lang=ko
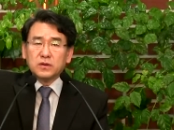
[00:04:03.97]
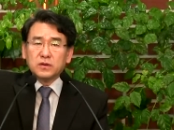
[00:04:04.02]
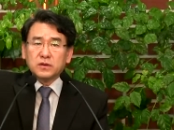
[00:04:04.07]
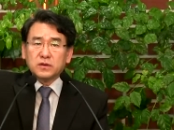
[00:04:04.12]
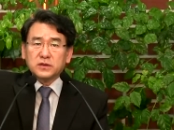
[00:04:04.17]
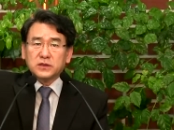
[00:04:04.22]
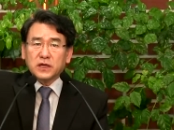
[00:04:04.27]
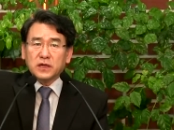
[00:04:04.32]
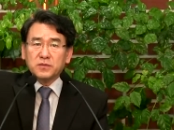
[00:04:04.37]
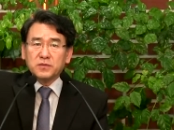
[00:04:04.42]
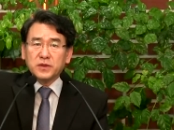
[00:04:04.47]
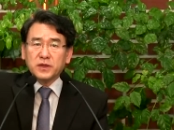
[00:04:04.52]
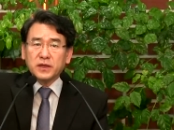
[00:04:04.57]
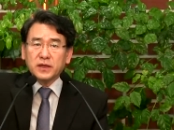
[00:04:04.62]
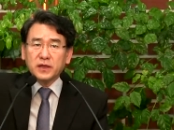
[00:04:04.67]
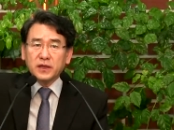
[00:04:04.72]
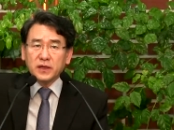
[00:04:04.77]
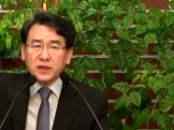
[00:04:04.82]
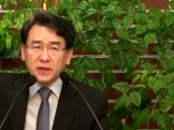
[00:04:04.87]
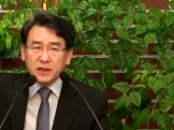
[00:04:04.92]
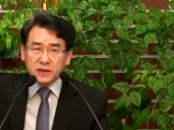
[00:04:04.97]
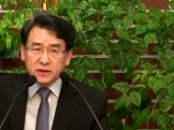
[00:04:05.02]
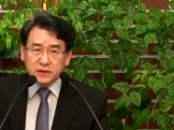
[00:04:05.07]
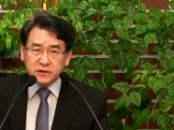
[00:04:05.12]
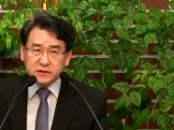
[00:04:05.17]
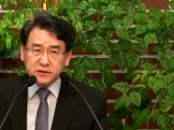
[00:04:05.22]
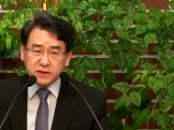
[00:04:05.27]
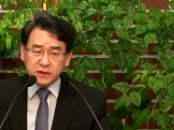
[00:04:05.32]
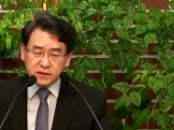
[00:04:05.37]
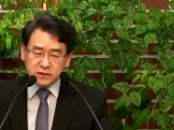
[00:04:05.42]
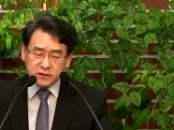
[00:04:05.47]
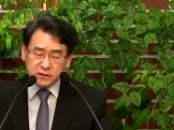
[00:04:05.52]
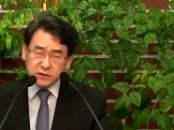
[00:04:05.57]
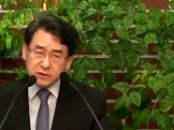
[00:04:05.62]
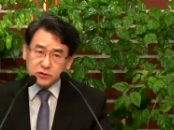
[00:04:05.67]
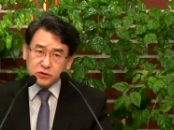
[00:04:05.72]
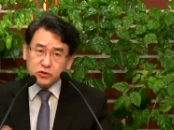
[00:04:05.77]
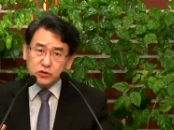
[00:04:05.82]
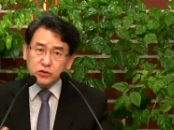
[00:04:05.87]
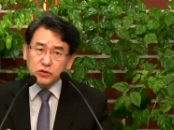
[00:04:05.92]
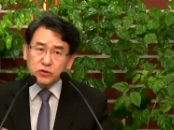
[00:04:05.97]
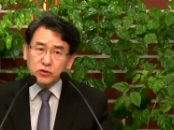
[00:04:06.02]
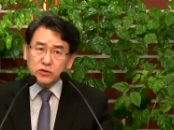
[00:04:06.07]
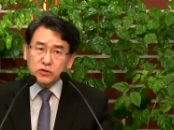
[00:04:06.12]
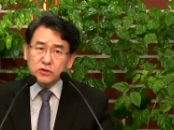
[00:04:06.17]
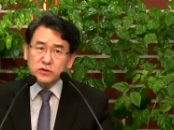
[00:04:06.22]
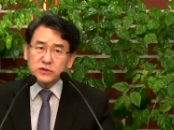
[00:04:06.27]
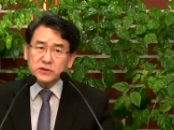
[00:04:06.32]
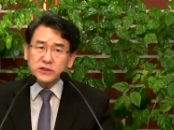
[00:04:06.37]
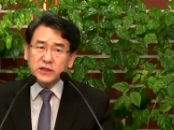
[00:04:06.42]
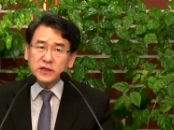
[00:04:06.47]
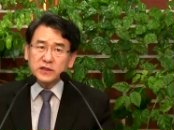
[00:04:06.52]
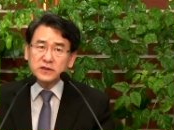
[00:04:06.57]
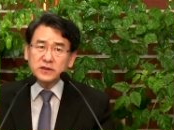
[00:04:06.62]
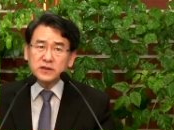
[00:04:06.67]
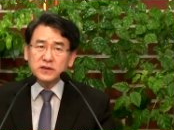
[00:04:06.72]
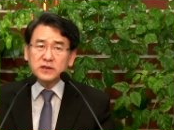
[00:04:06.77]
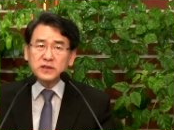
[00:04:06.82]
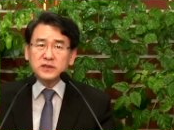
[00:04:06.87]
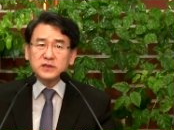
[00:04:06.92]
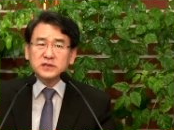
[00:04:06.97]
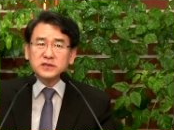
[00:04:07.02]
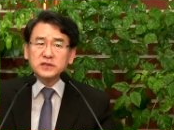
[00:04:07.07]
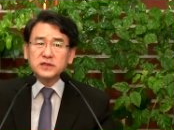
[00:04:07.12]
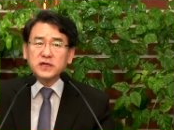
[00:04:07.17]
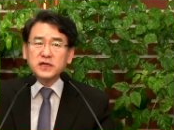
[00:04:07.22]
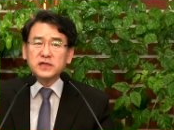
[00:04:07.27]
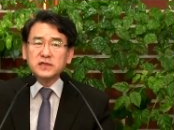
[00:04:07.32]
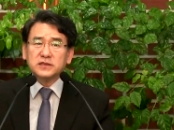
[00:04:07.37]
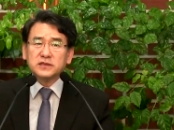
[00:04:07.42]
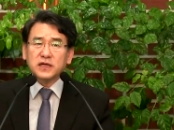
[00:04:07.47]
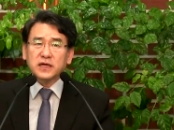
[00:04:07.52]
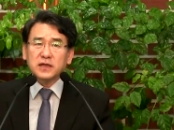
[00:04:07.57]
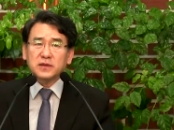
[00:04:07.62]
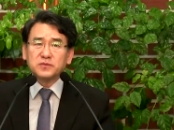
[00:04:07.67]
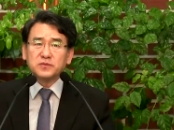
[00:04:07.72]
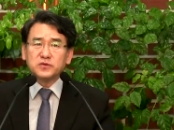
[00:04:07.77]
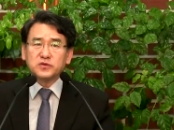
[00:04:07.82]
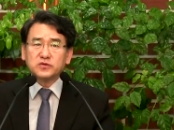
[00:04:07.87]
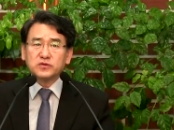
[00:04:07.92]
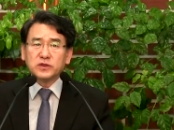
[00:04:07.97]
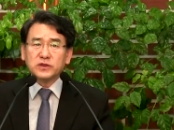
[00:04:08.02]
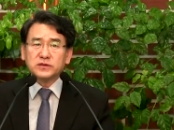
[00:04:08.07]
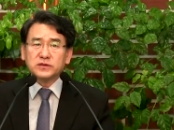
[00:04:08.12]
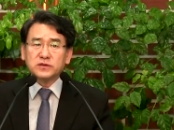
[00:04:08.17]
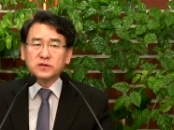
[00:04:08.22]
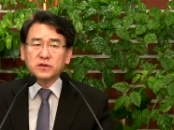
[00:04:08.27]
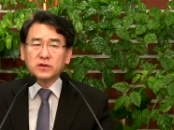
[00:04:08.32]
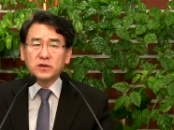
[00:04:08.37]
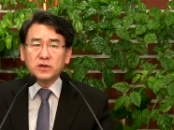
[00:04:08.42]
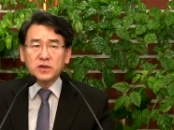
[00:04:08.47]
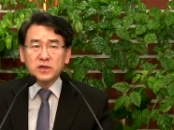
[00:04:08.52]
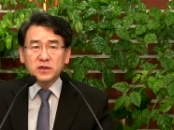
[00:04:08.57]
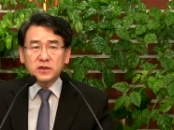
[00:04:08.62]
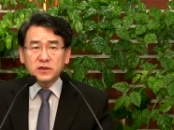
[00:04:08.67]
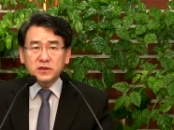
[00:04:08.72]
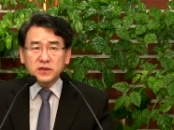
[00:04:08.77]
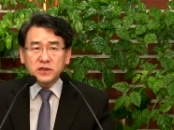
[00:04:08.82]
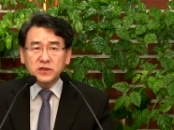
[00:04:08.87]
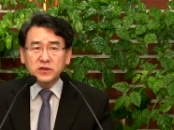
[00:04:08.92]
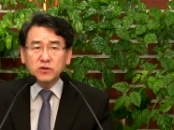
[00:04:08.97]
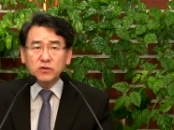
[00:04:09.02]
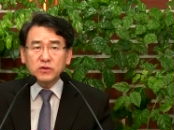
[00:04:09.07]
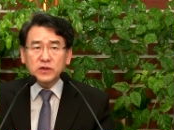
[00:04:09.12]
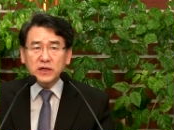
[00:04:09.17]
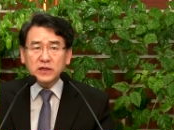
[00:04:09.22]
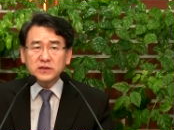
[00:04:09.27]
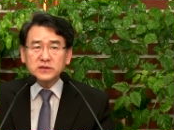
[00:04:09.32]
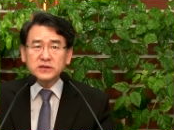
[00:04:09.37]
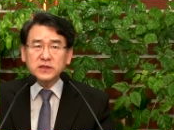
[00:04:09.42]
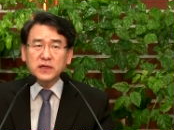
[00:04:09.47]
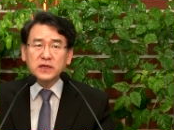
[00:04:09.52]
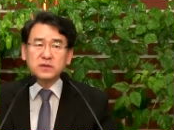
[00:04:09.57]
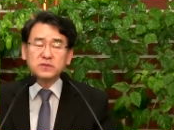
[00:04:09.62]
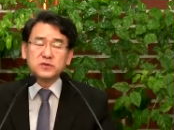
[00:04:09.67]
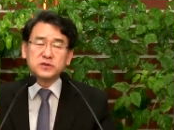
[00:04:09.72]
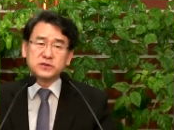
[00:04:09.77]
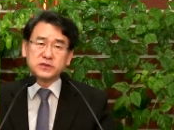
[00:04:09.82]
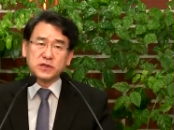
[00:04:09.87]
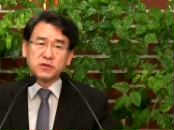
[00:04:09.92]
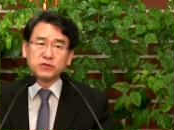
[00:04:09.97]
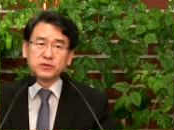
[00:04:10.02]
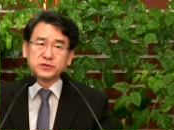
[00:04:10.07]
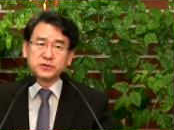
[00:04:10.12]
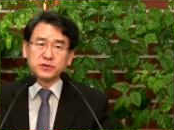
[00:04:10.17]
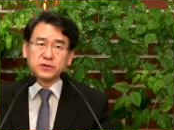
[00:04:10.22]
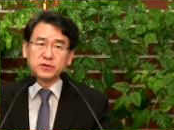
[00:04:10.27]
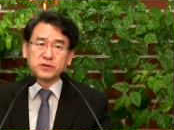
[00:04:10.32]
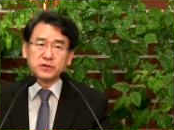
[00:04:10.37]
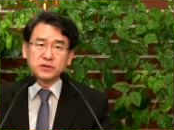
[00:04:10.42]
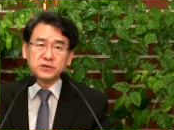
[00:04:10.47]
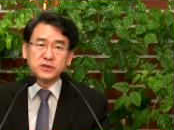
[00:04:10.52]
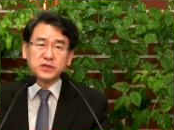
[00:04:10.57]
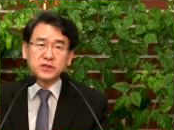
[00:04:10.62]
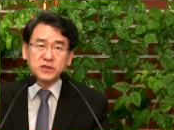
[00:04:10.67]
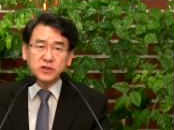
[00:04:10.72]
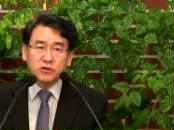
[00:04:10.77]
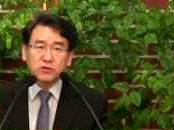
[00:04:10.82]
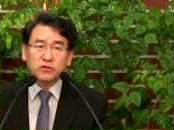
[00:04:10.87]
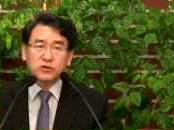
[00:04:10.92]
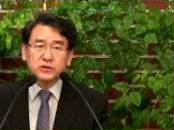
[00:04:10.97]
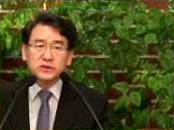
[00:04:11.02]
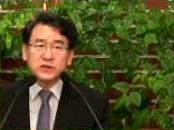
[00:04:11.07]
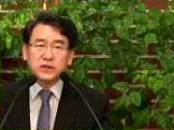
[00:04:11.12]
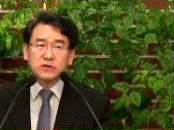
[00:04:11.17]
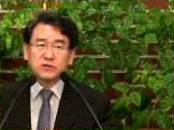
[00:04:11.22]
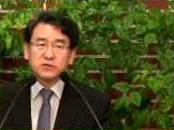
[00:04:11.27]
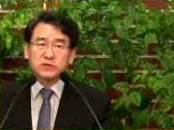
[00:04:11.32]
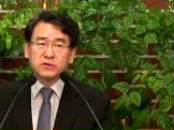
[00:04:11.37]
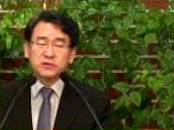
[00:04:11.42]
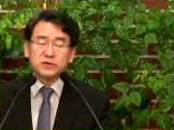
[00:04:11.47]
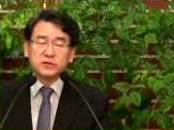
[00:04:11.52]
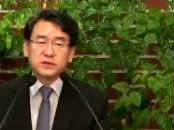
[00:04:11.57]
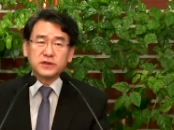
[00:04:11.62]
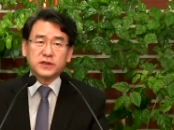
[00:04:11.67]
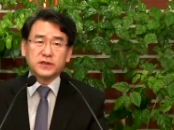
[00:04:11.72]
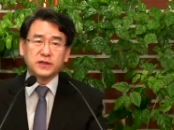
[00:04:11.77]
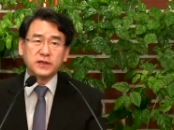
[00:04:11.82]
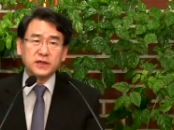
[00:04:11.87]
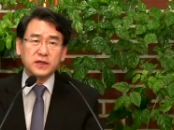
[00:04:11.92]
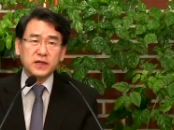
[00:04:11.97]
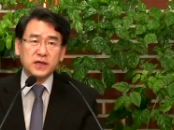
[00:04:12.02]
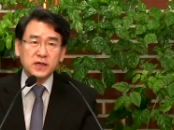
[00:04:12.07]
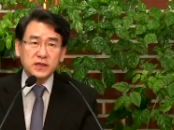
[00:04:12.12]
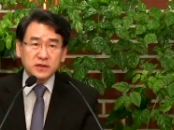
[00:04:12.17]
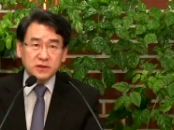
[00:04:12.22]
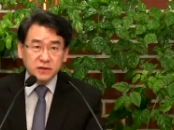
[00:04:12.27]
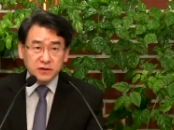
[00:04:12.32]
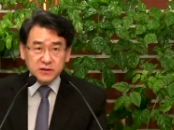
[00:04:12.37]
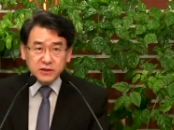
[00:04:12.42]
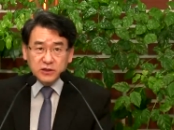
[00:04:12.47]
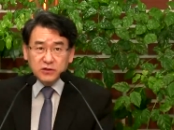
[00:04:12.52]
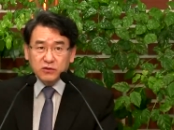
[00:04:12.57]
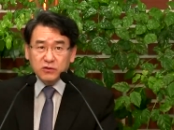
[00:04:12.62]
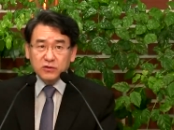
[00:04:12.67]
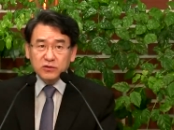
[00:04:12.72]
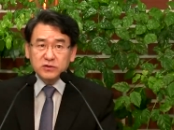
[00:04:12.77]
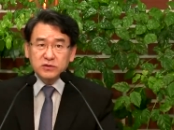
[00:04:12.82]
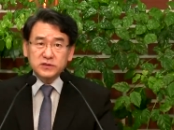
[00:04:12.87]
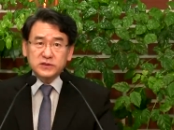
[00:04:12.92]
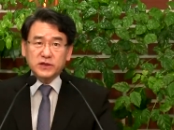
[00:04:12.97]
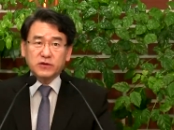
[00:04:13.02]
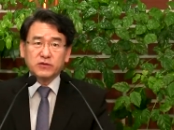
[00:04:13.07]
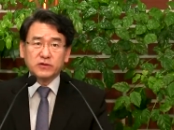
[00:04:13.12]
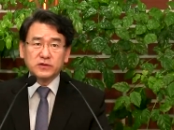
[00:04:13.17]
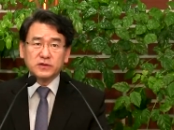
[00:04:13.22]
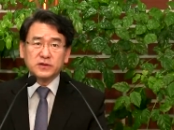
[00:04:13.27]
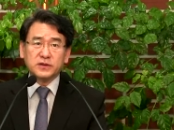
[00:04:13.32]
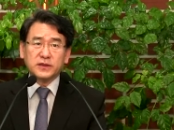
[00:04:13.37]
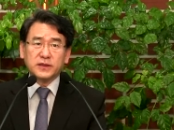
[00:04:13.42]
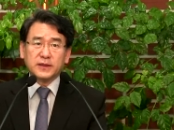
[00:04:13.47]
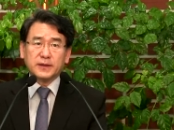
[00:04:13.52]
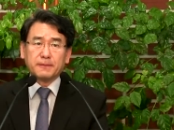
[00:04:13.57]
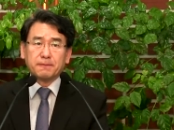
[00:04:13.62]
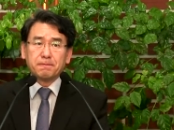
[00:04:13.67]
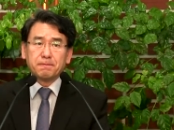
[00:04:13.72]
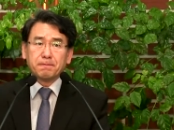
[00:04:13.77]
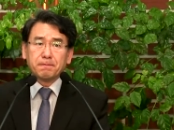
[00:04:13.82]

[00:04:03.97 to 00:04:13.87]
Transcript: 그다음에 이제 그 수요를 세는 이스라엘 사람 중에서 기록하는 사람을 세웠어요. 그건 기록원이라고 그러는데 그 기록원을 세웠는데